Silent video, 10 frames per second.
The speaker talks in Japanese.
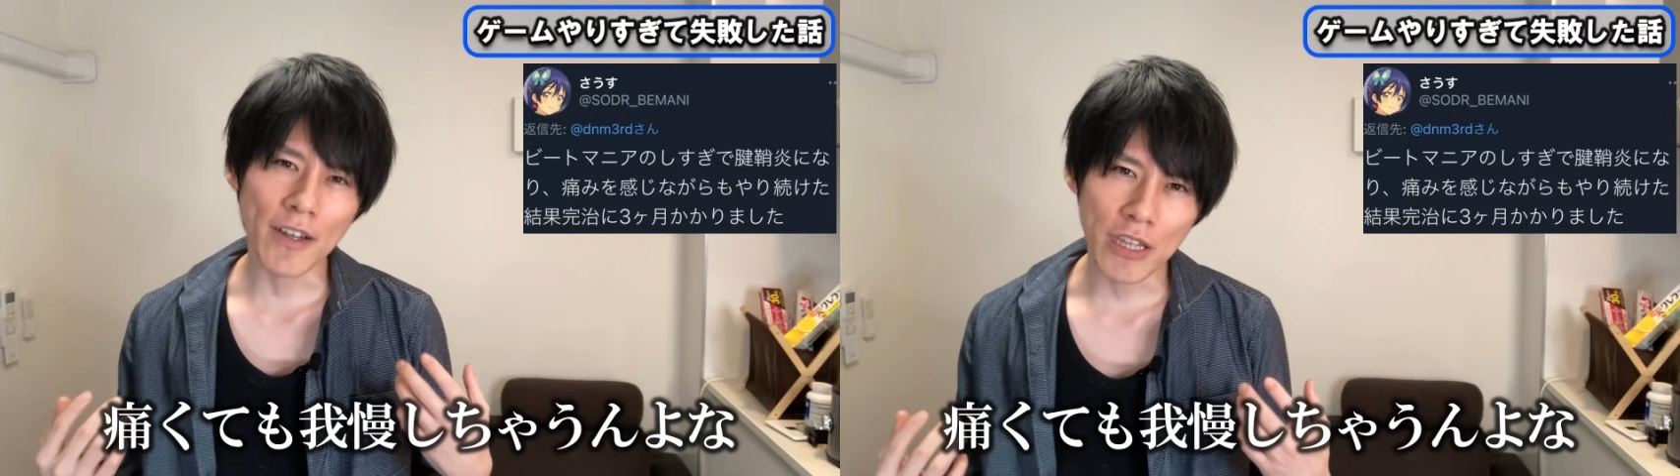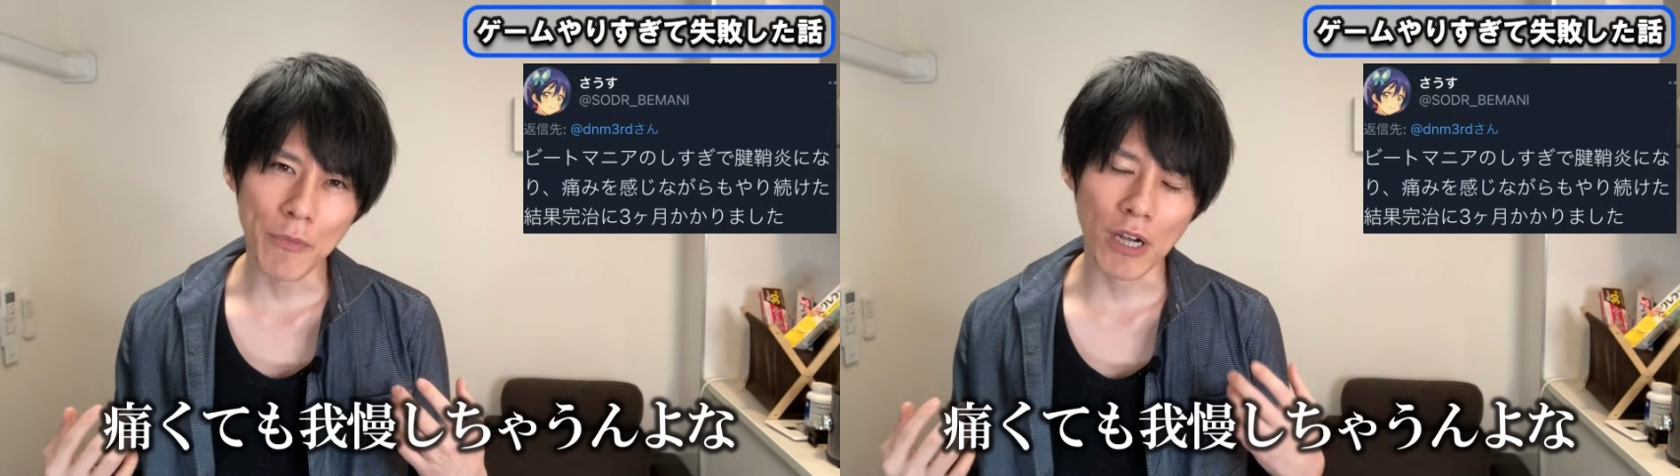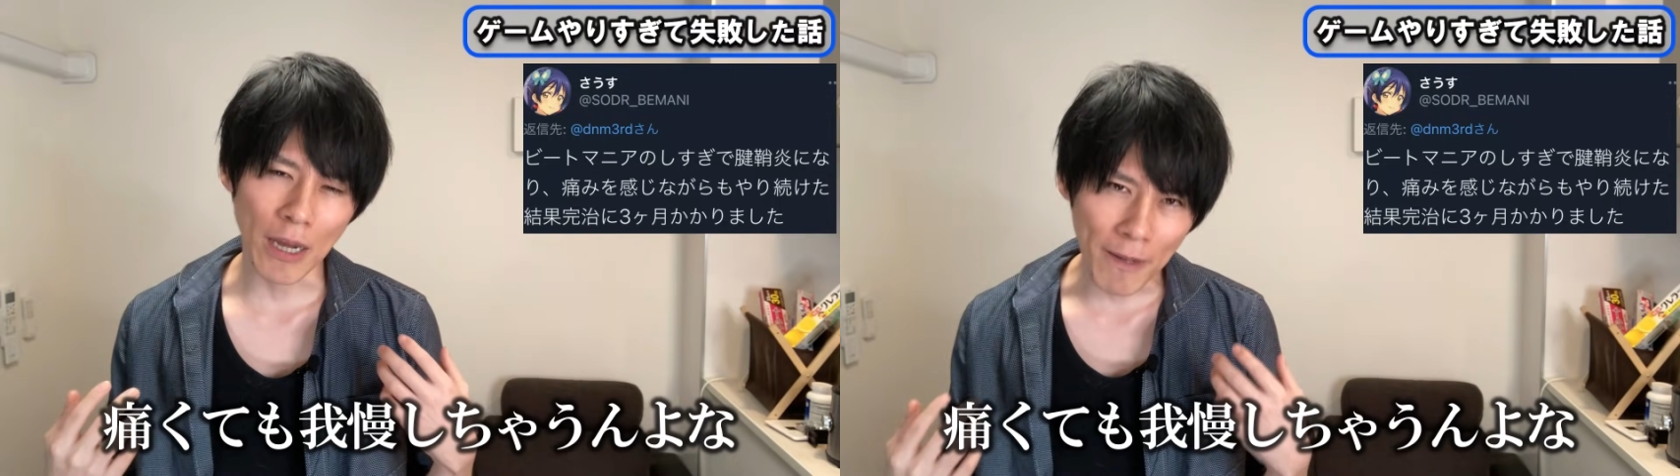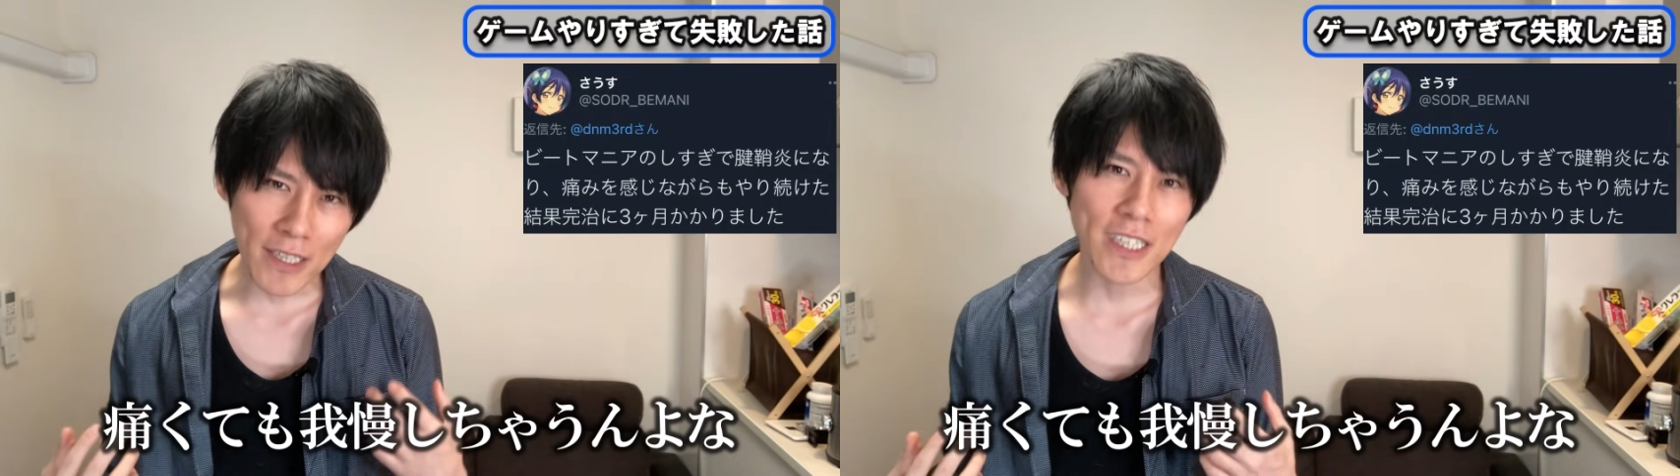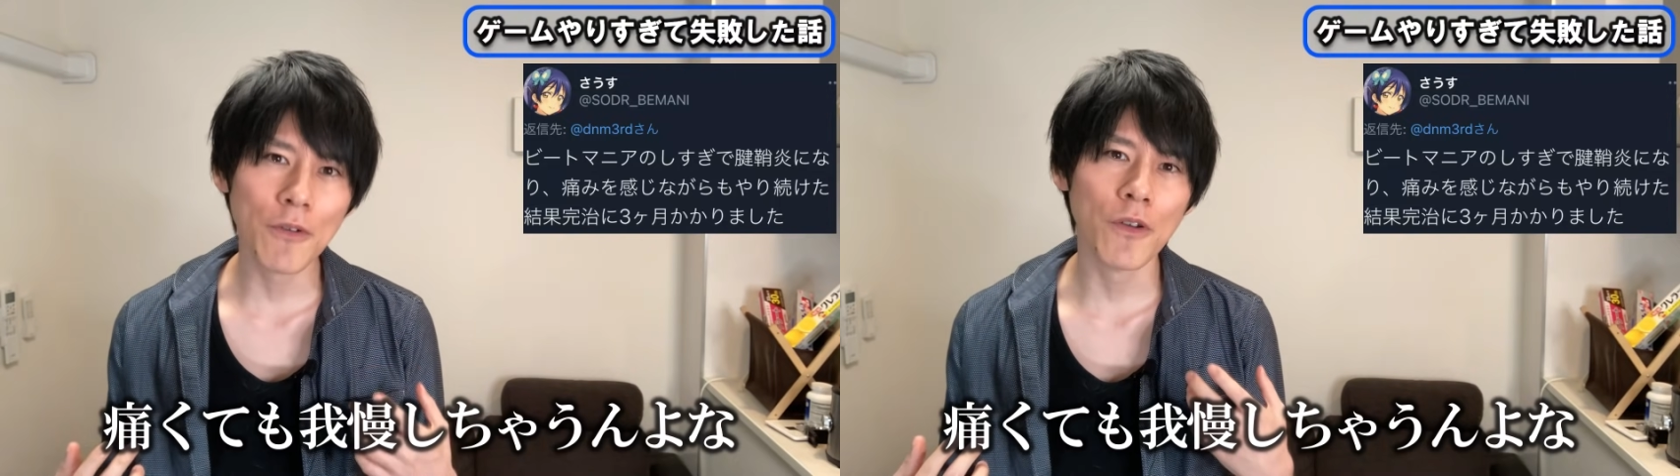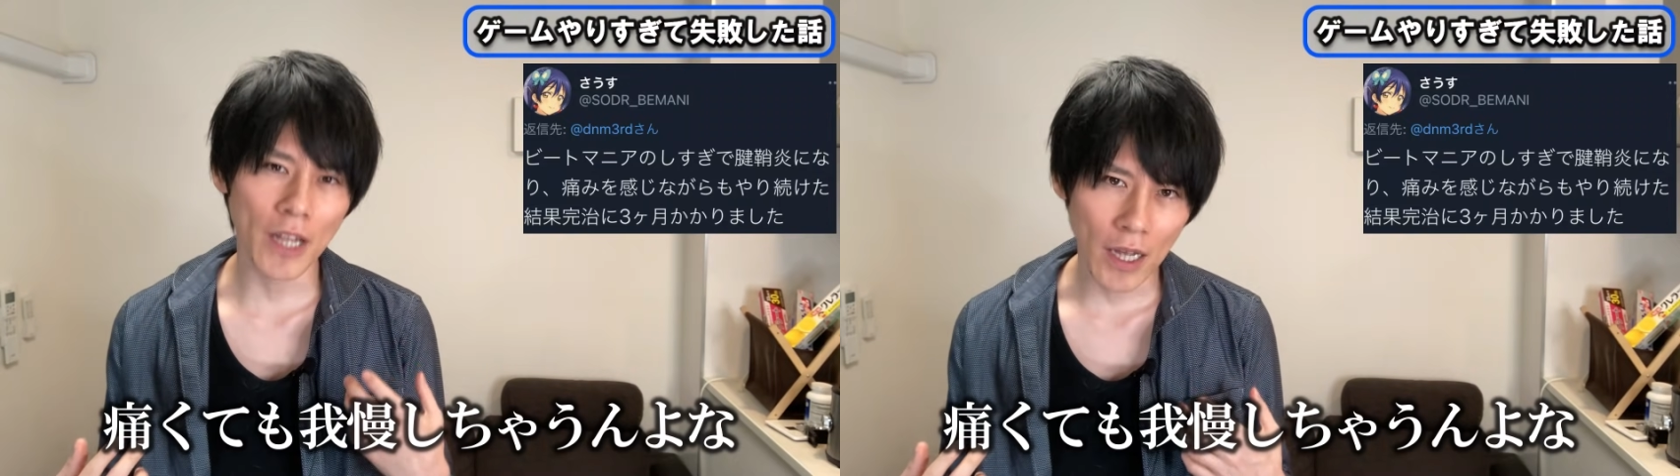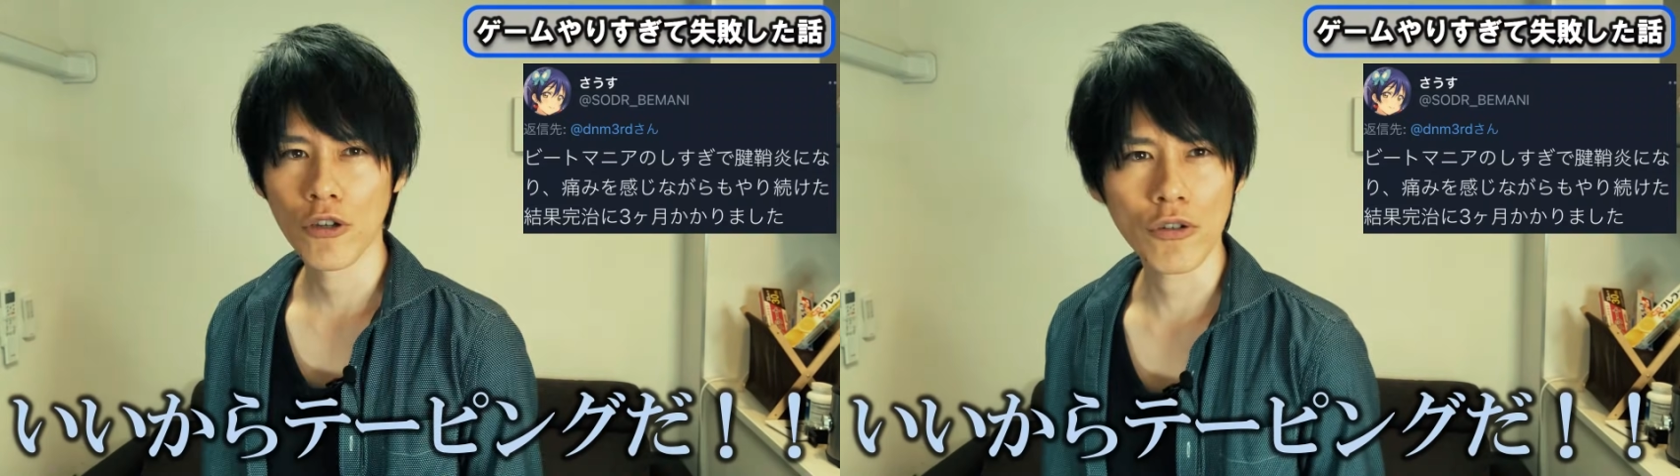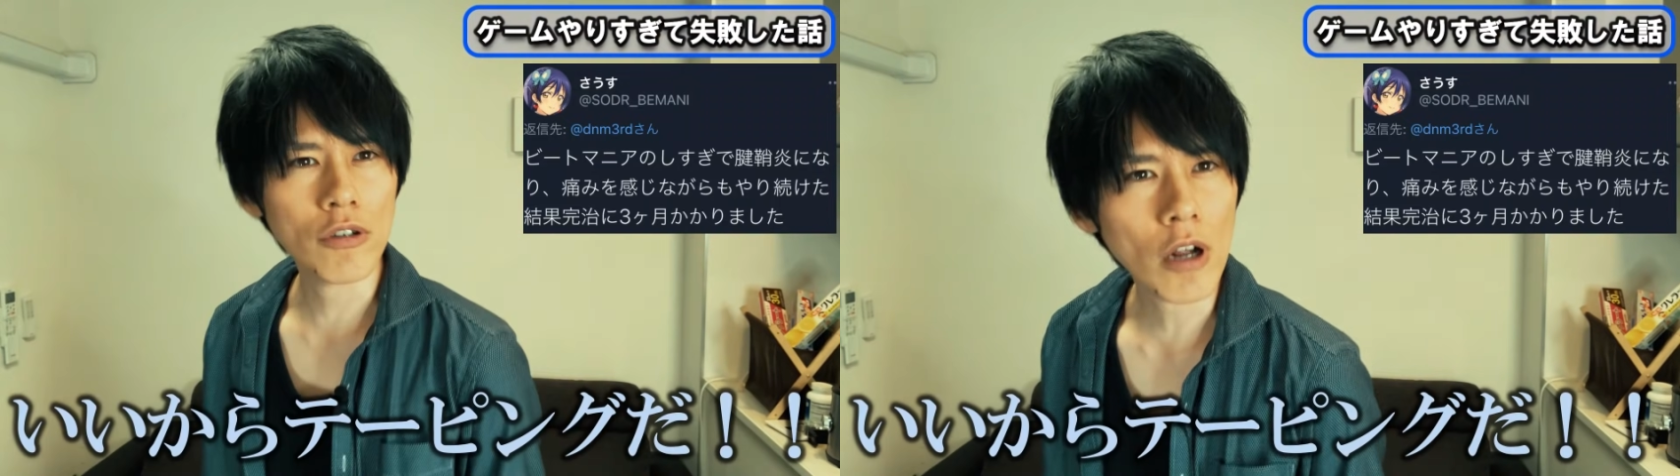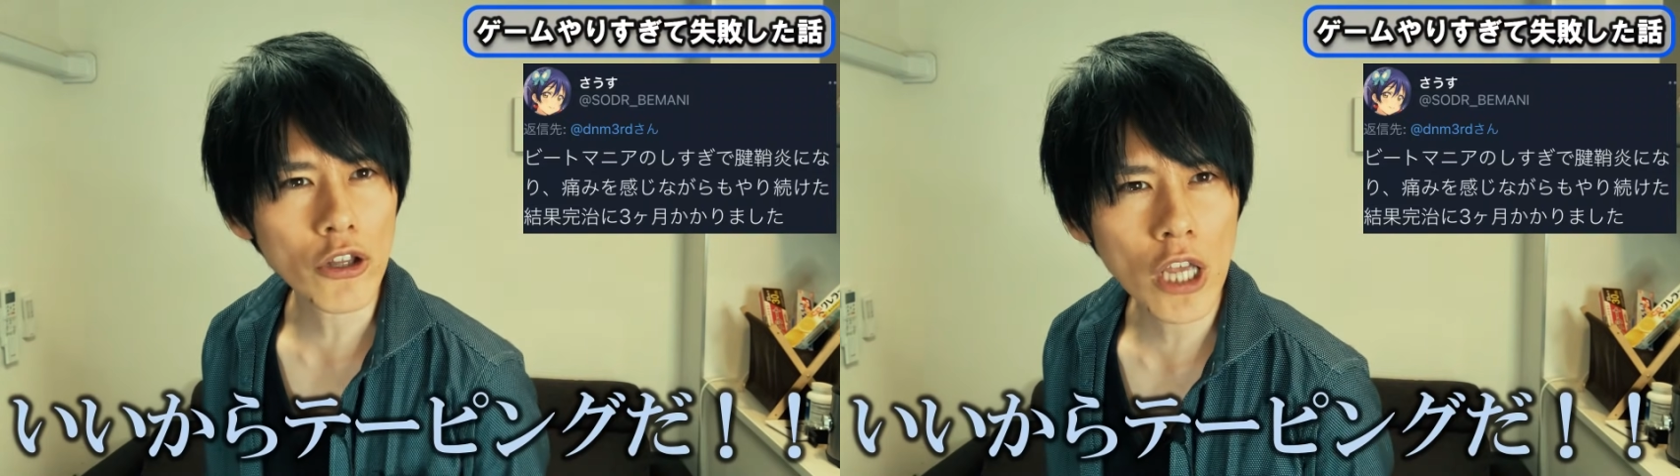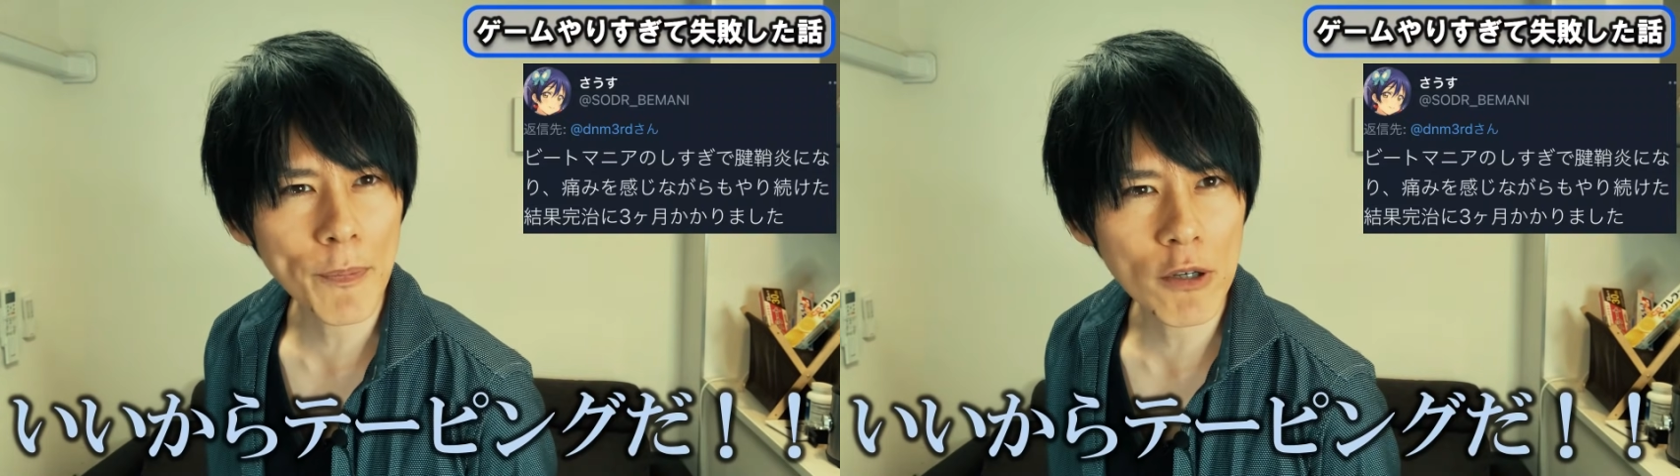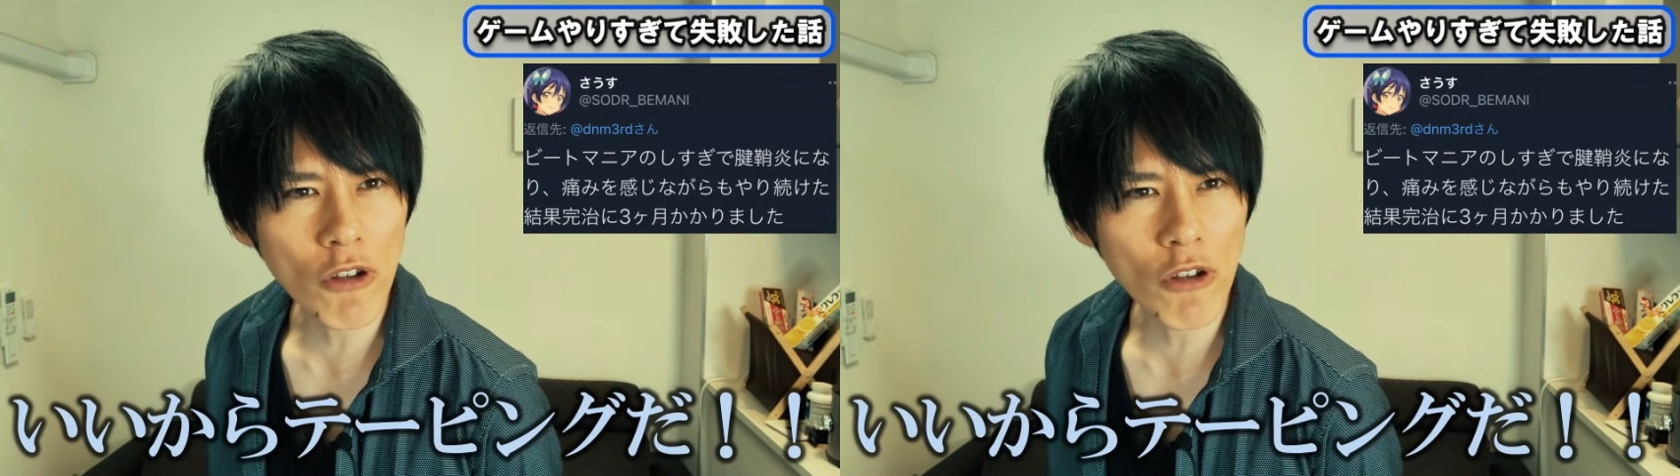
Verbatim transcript: くても我慢しちゃうよな。いいからテーピング